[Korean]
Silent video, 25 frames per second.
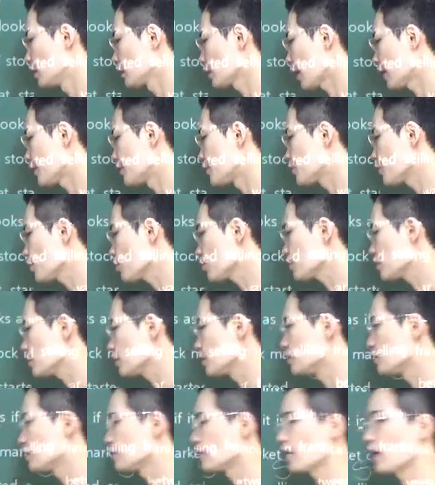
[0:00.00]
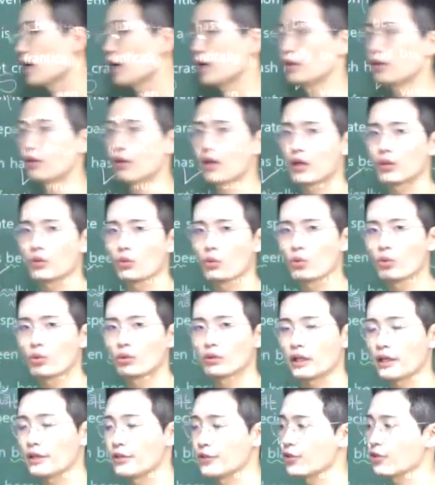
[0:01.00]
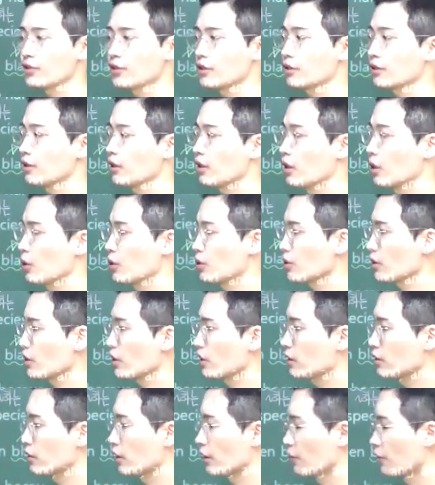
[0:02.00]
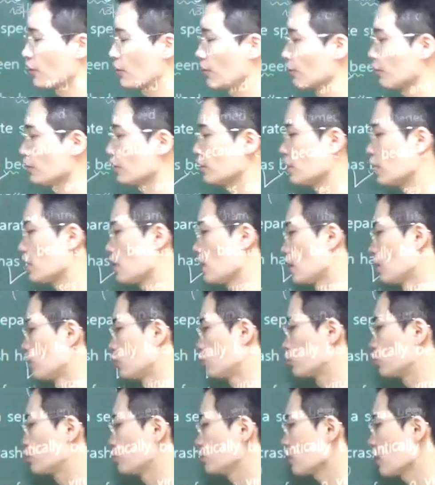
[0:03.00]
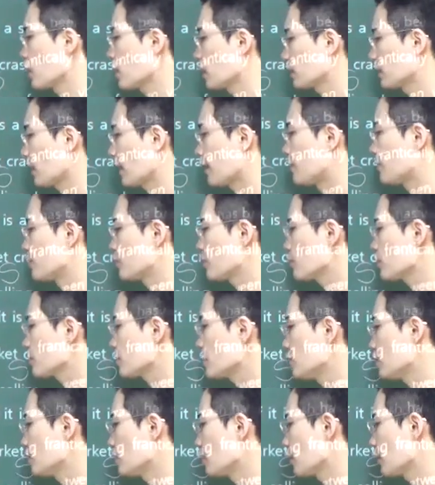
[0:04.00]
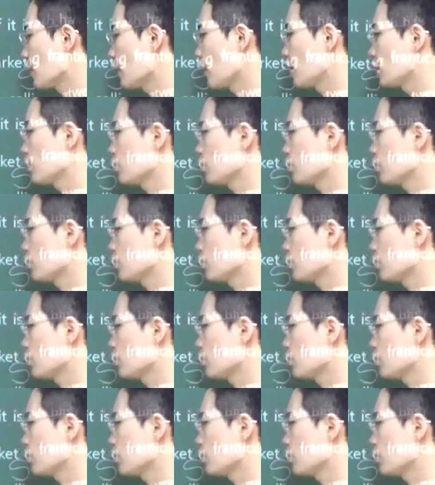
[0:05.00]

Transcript: 단정 짓는다 하더라도 단정 짓다라고 해석하는 단어거든 누군가가 단정 짓는다